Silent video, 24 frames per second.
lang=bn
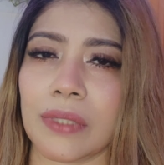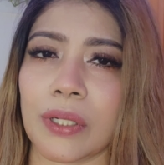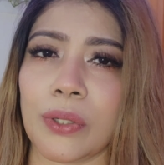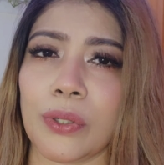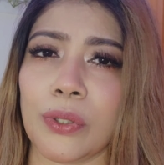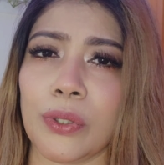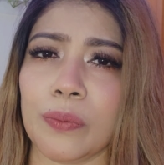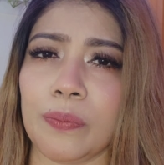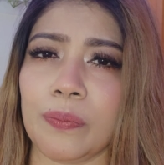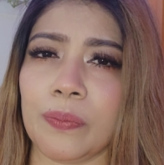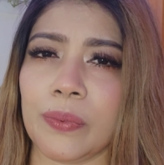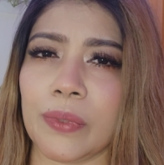
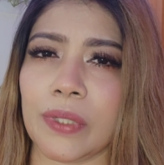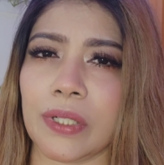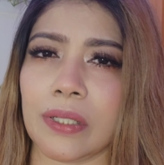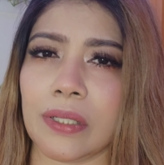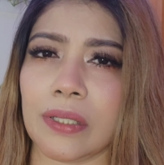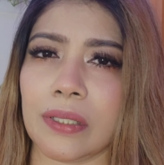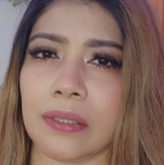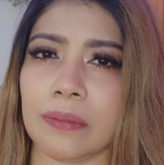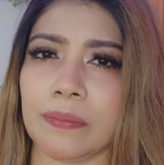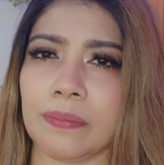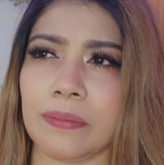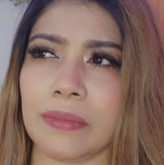খুব
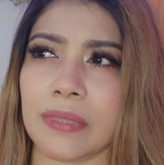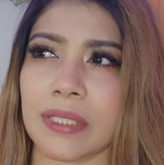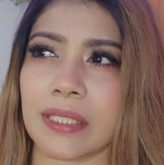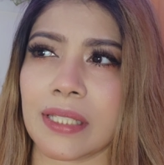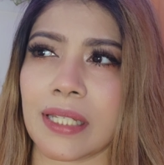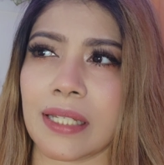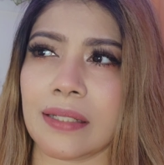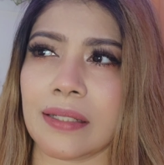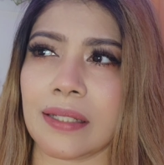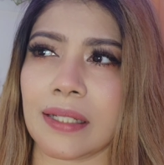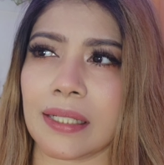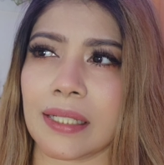
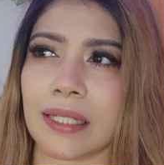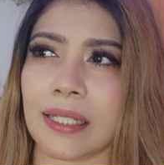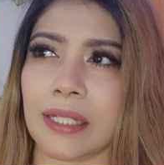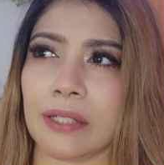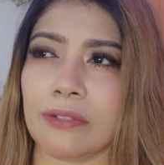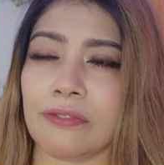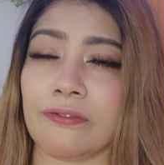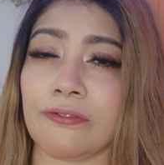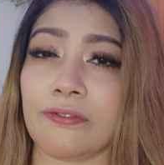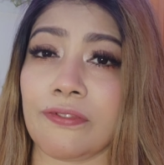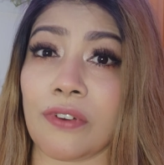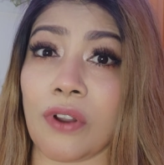স্কিনটাকে
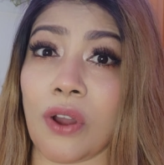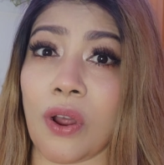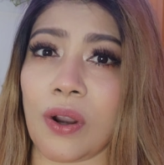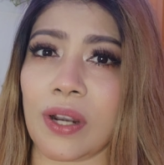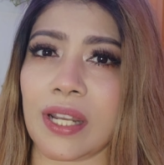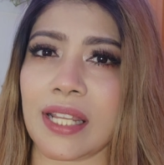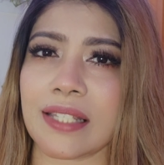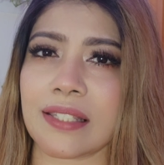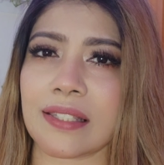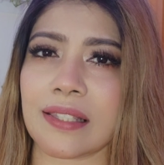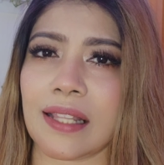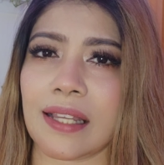
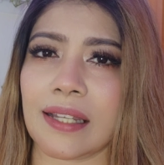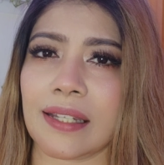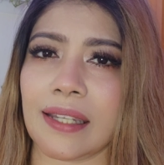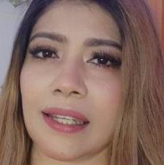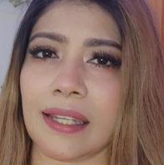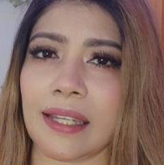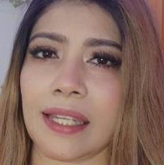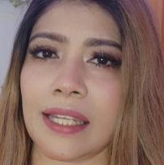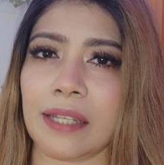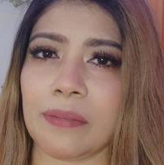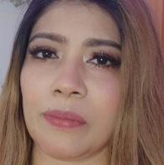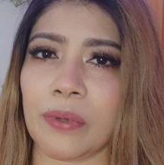ফ্ললেস
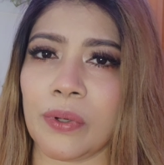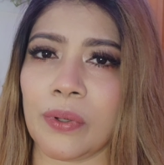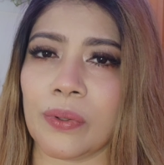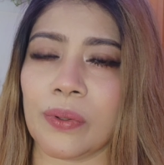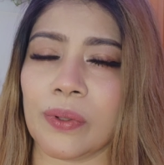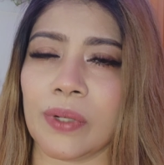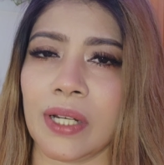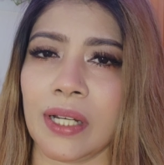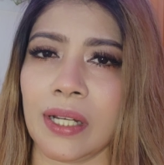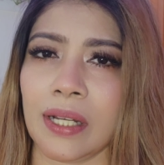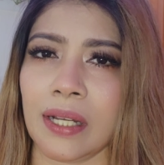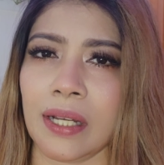লাগে এবং
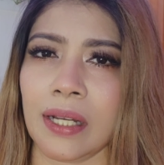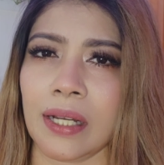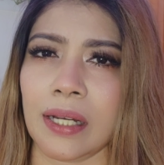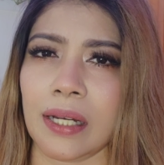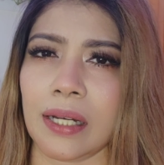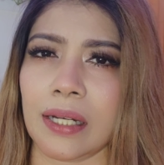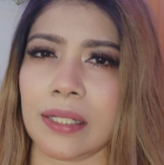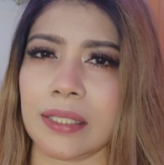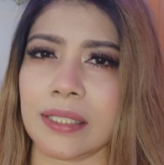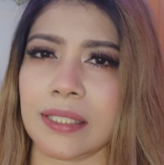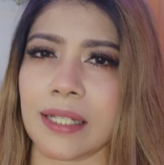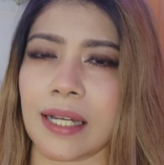
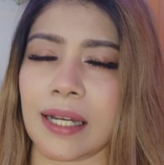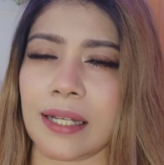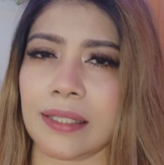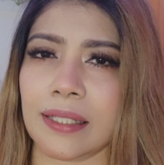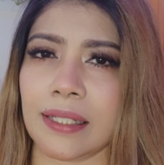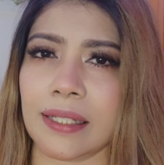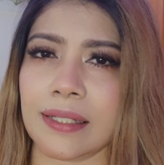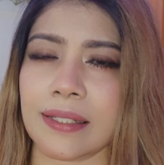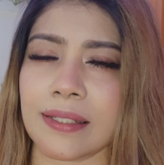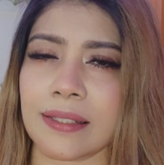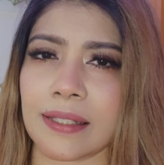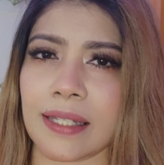
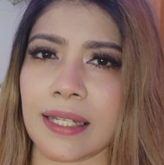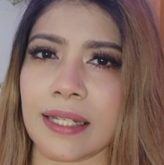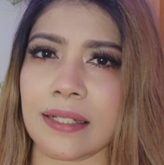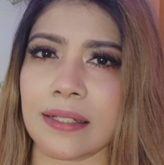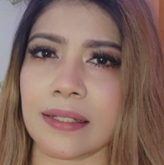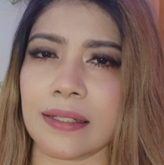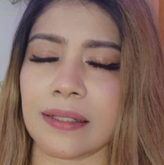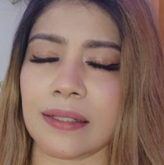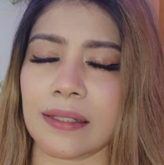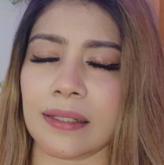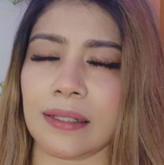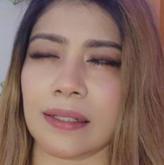যাদের স্কিন
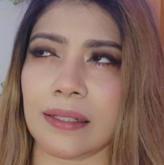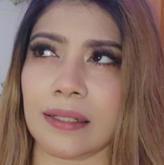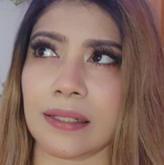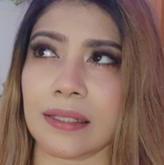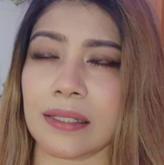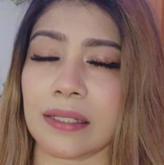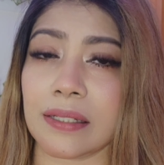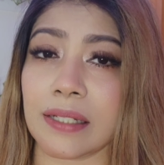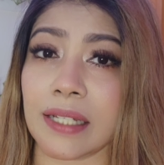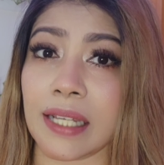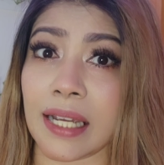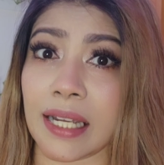
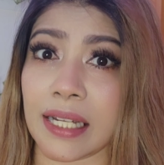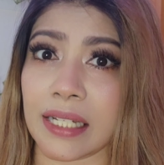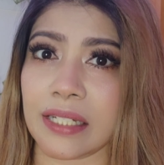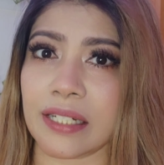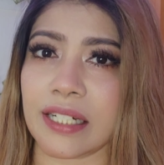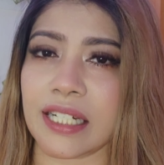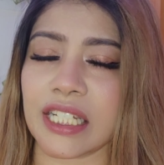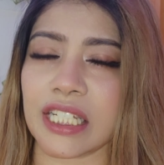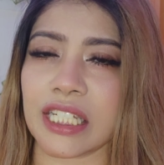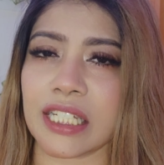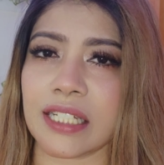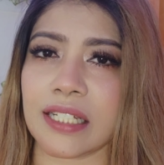
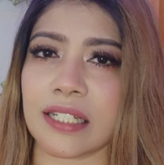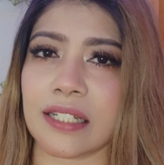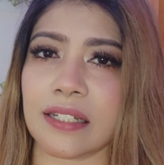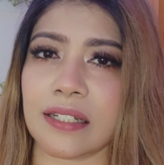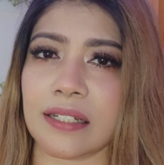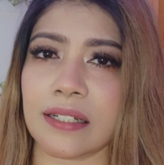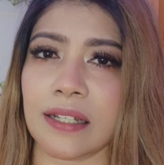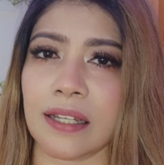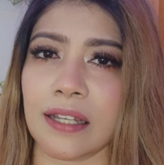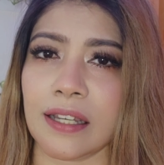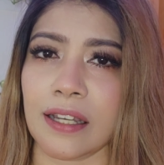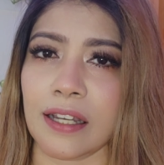ডিহাইড্রেশন
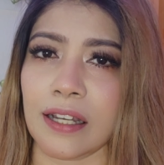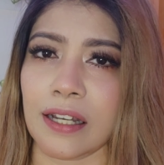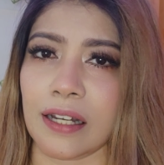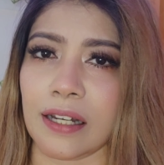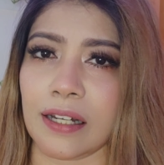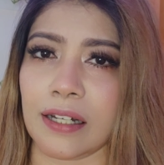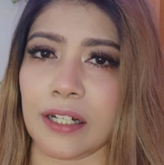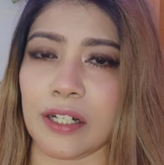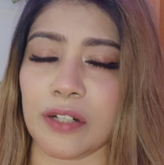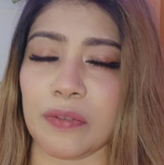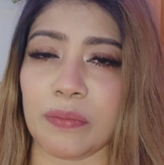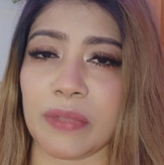
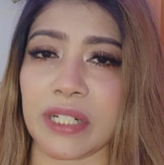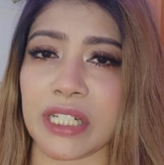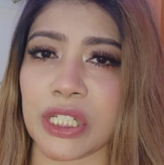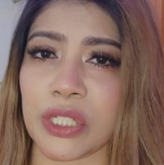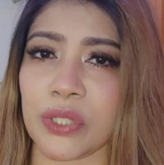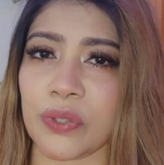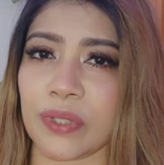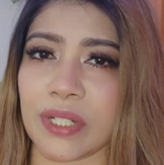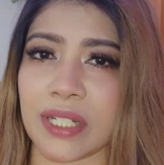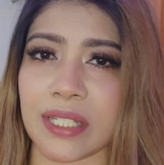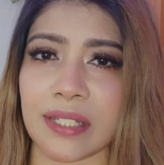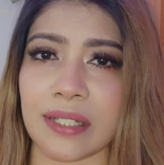
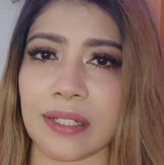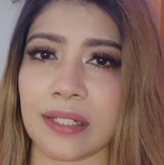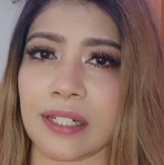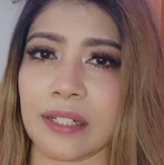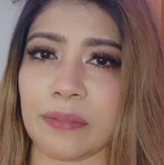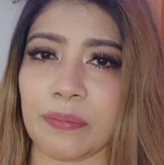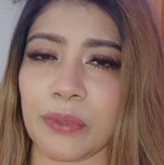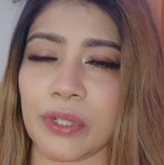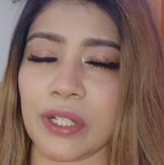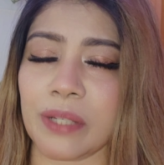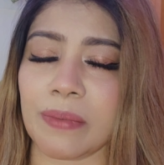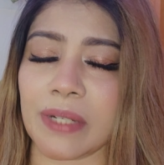ময়শ্চারাইজারের
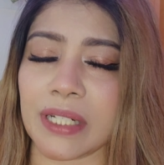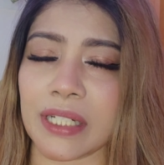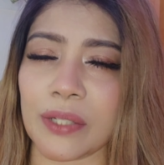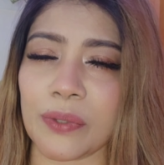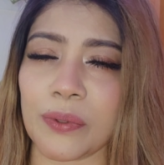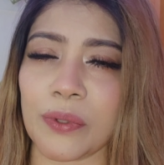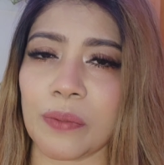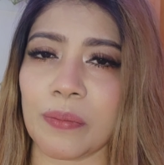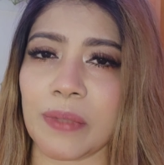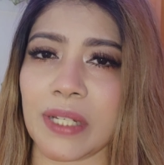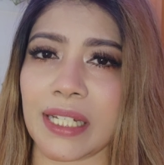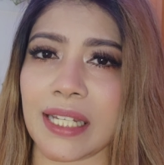পরিমাণটা
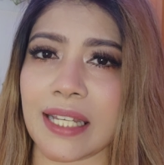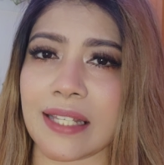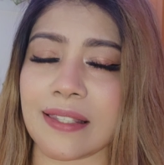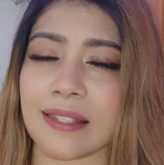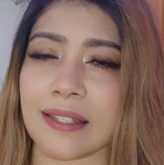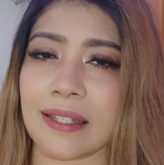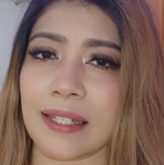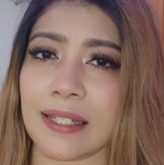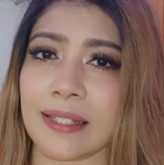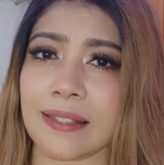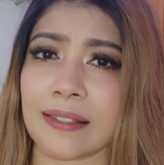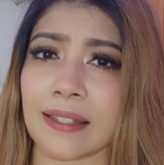কমে
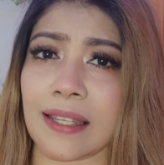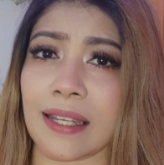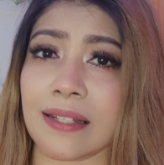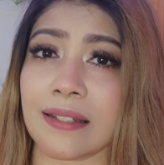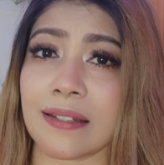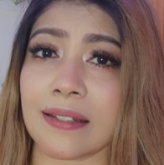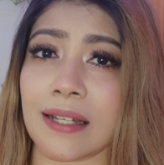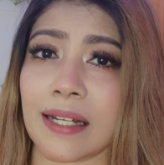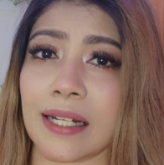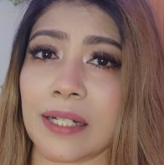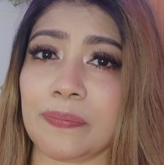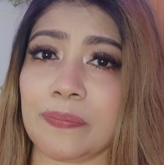গেছে
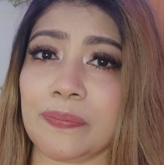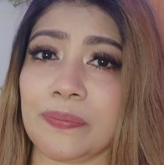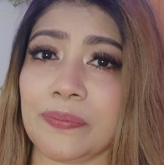স্কিনটা